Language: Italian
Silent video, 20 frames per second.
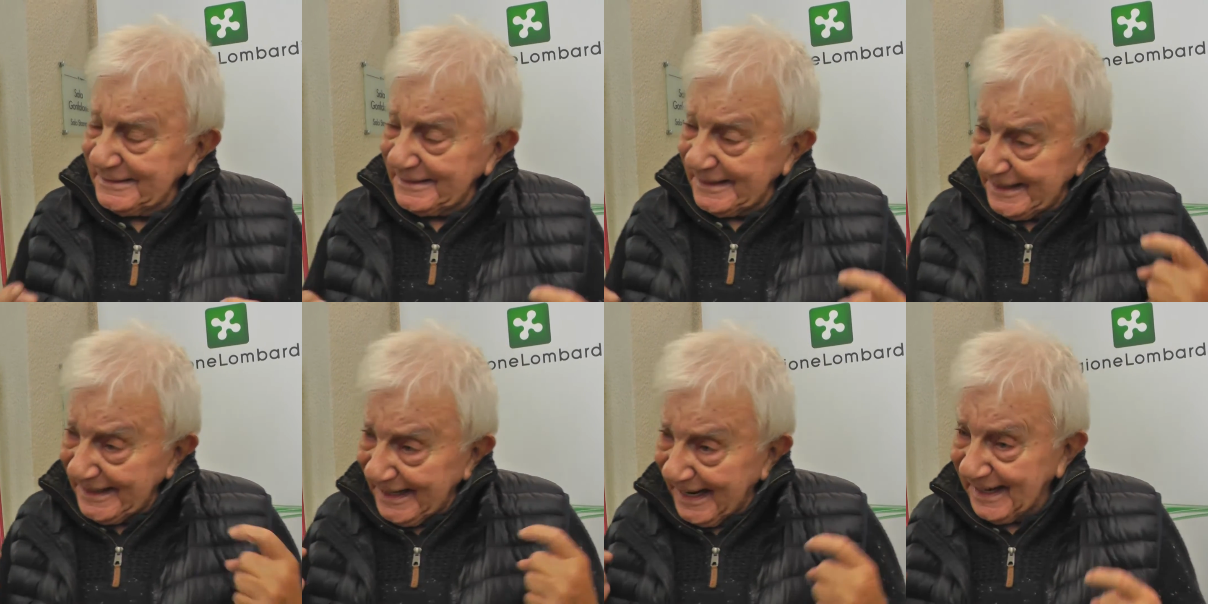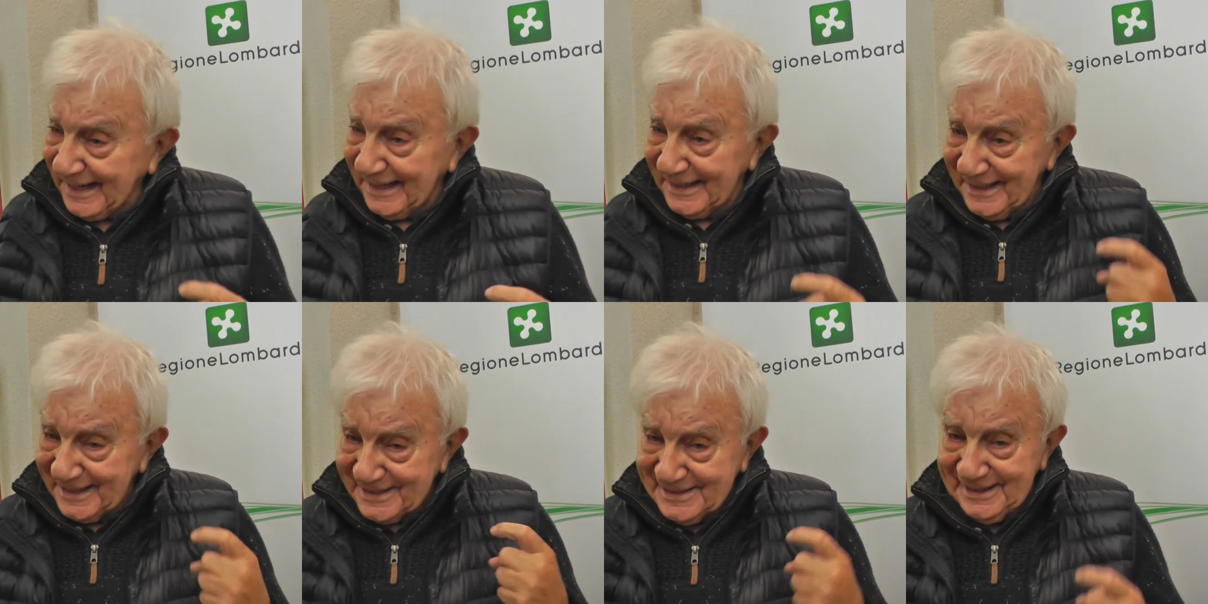e
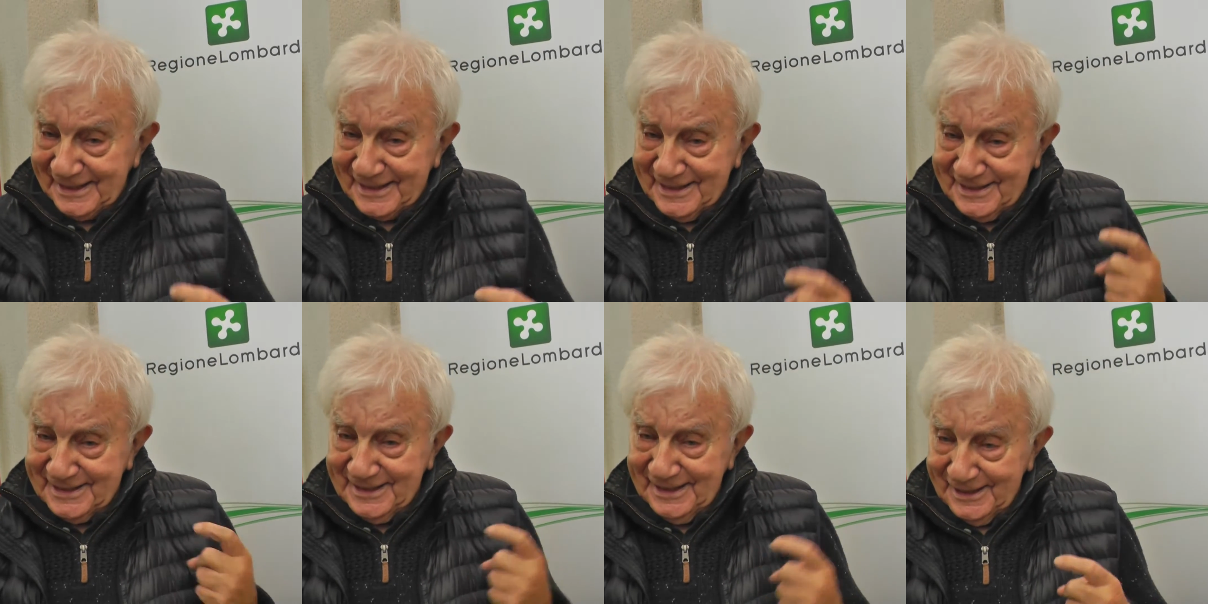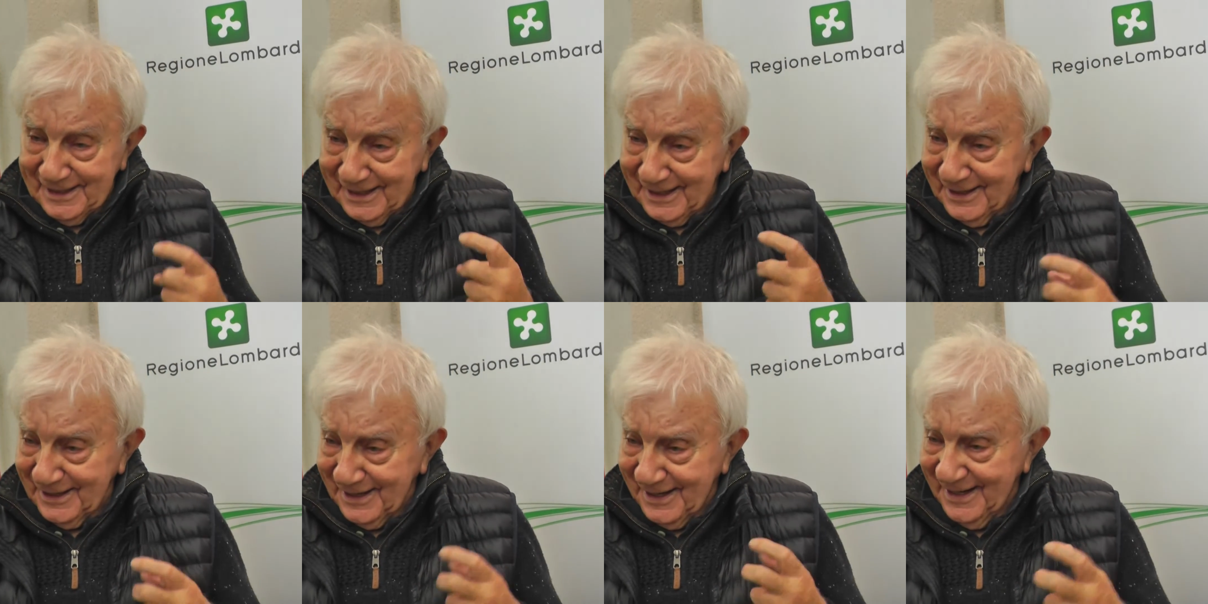anche gli
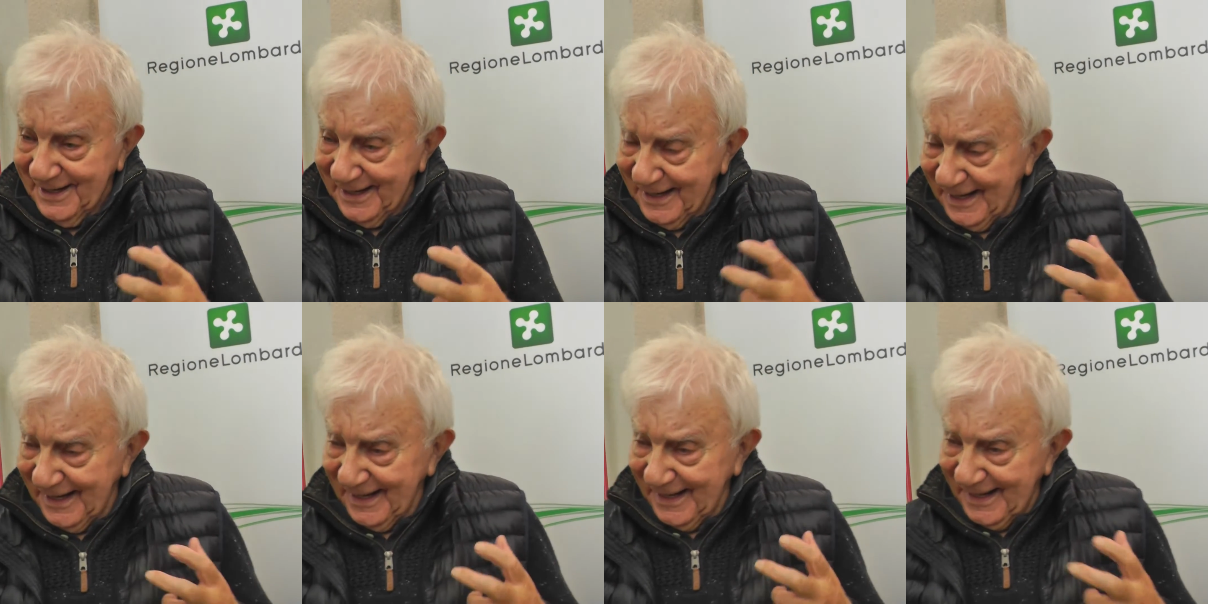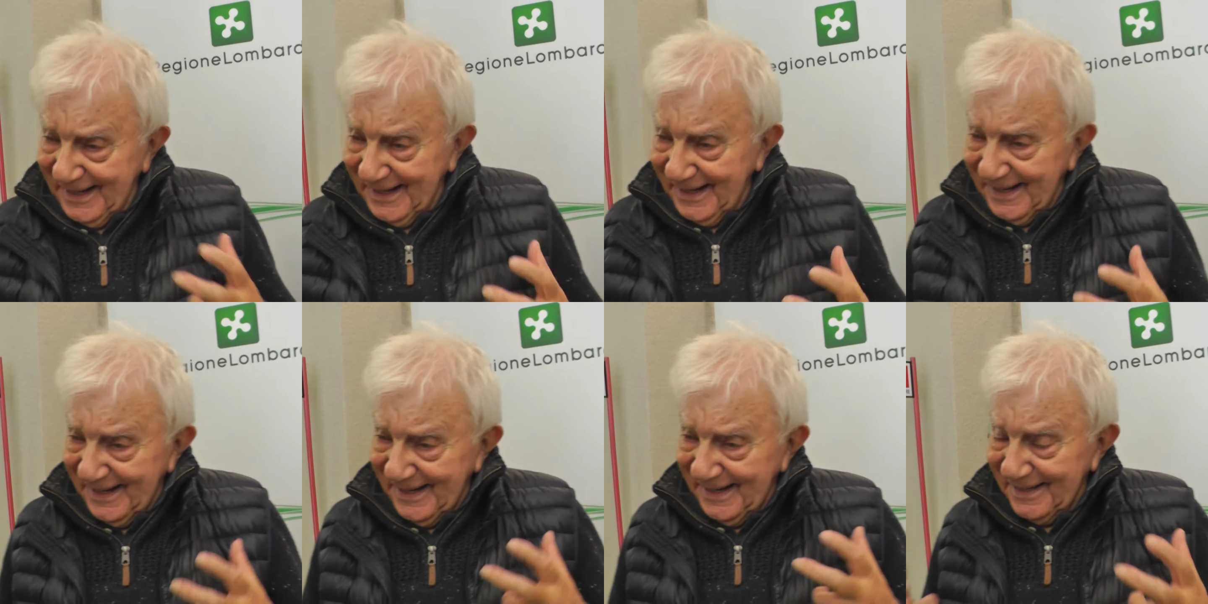stessi
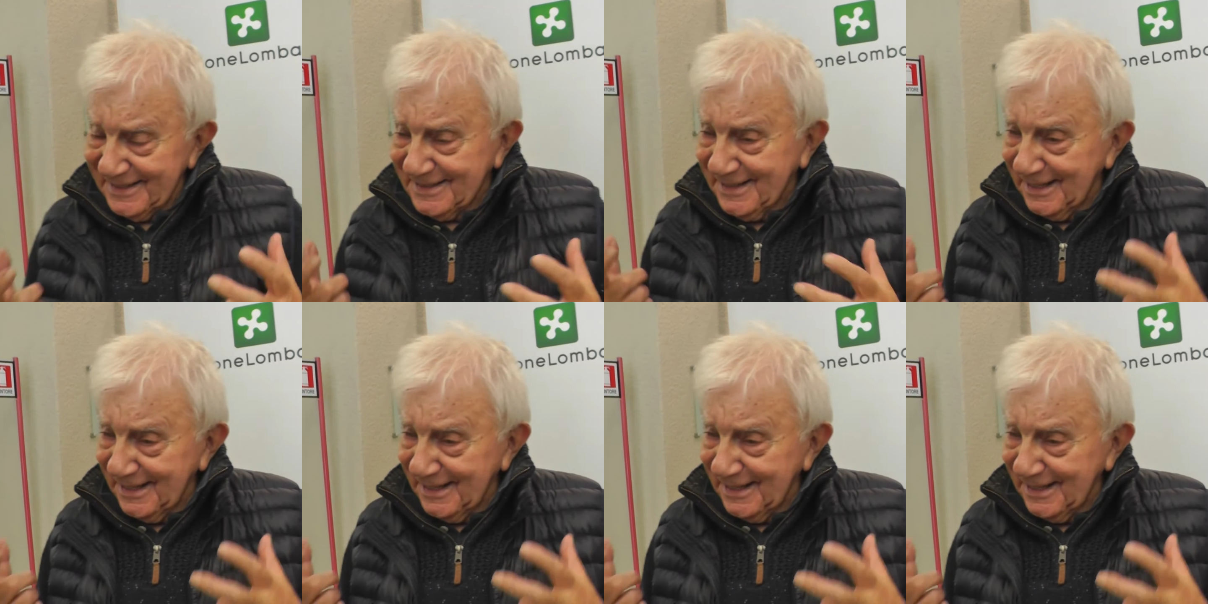gli